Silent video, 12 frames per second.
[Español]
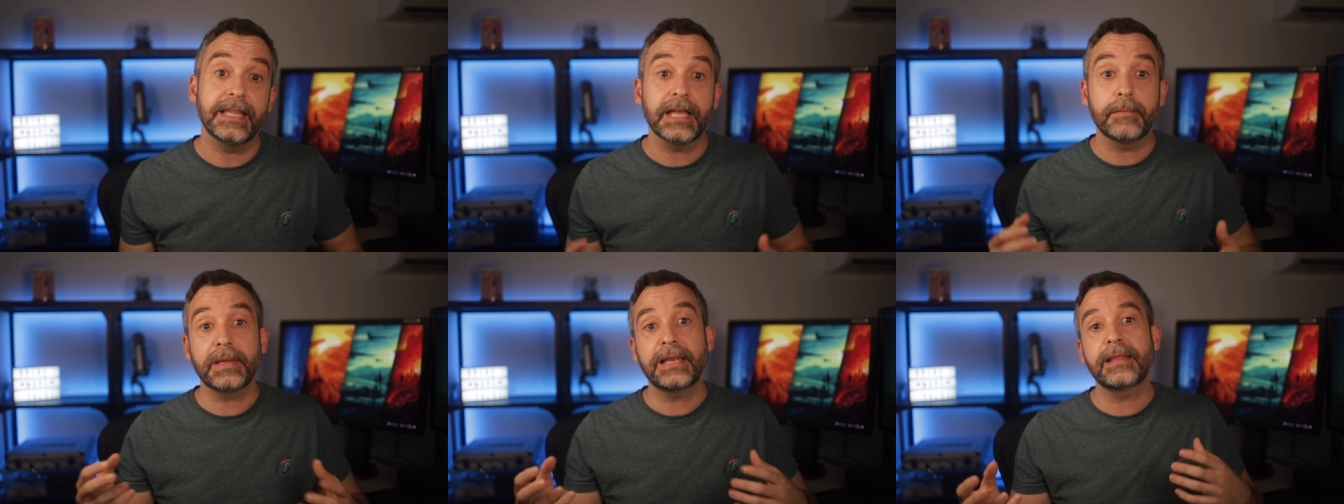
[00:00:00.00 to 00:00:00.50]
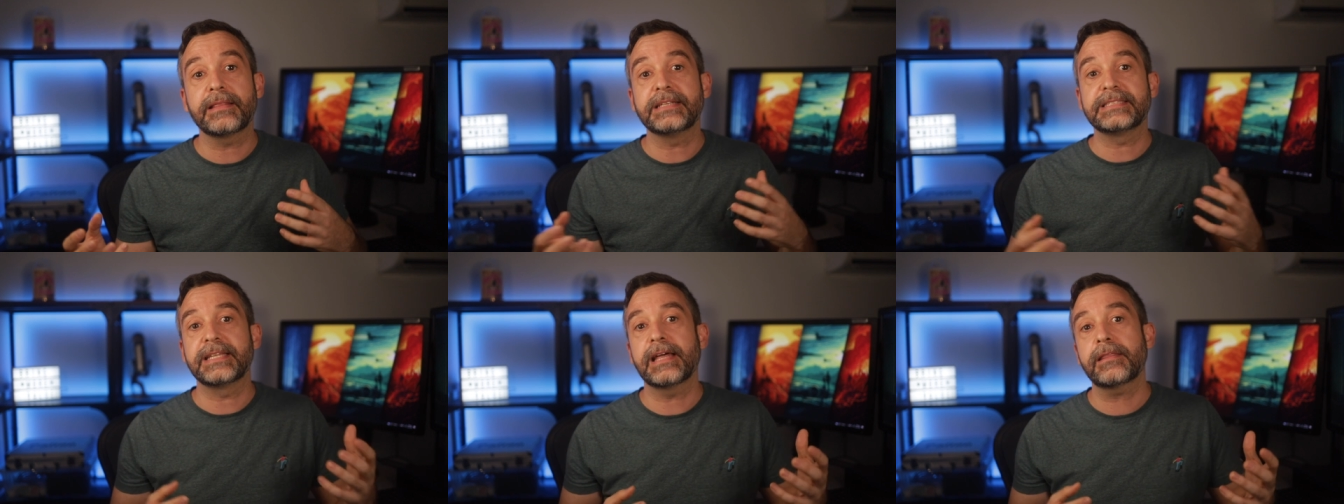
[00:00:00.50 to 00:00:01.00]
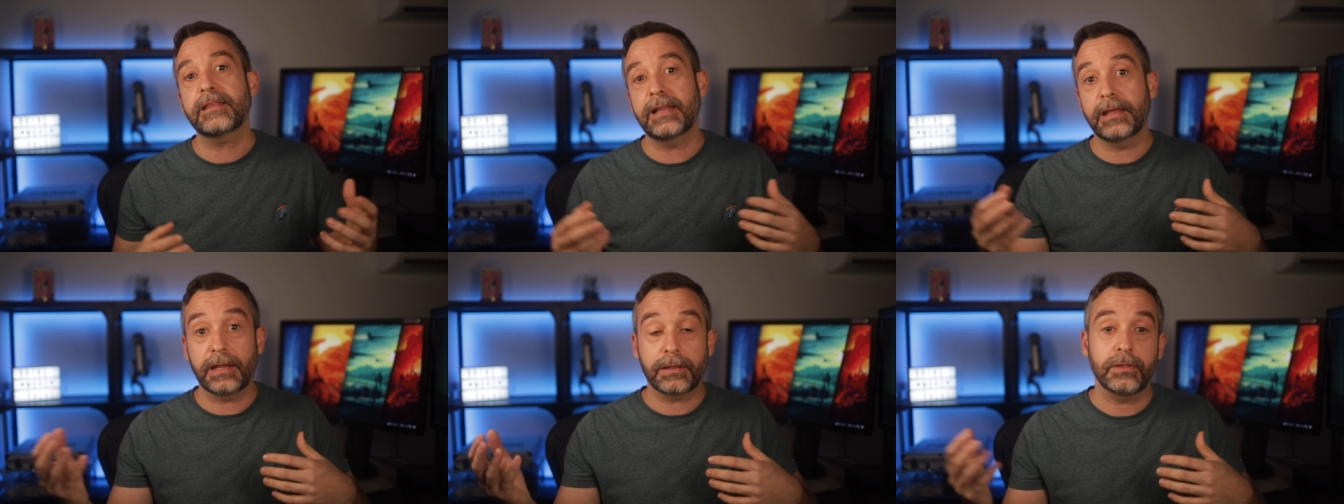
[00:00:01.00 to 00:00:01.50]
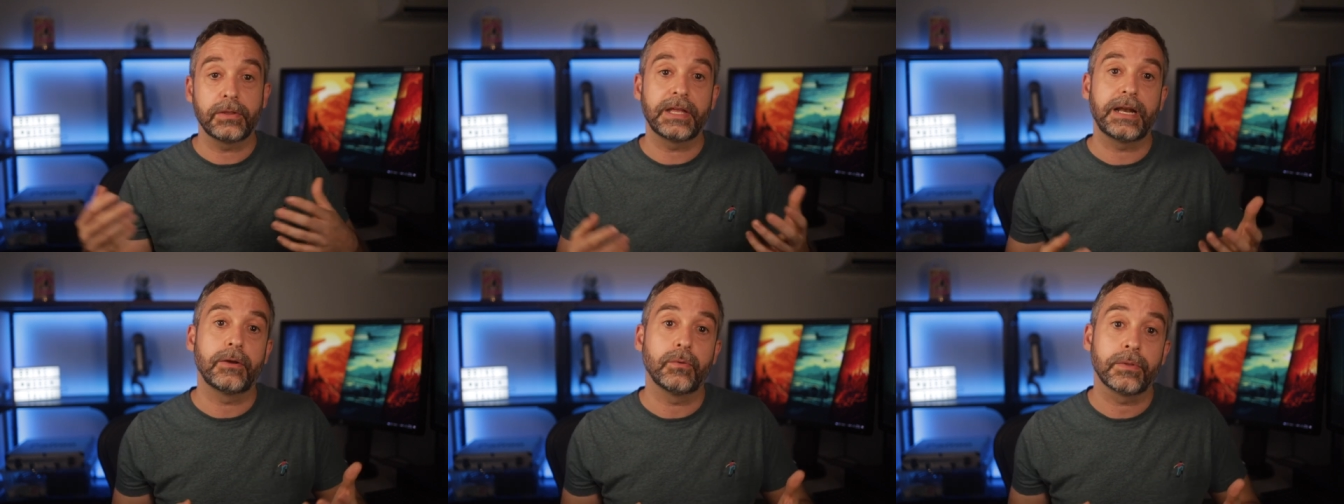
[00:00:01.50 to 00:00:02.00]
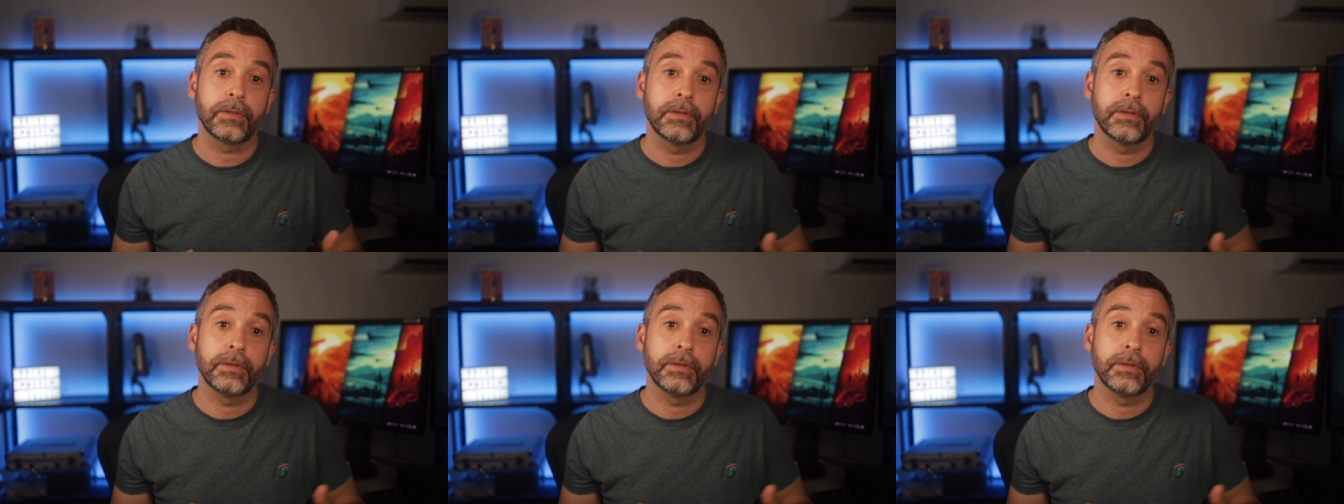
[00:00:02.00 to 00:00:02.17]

y también la intensidad y la dirección de la luz.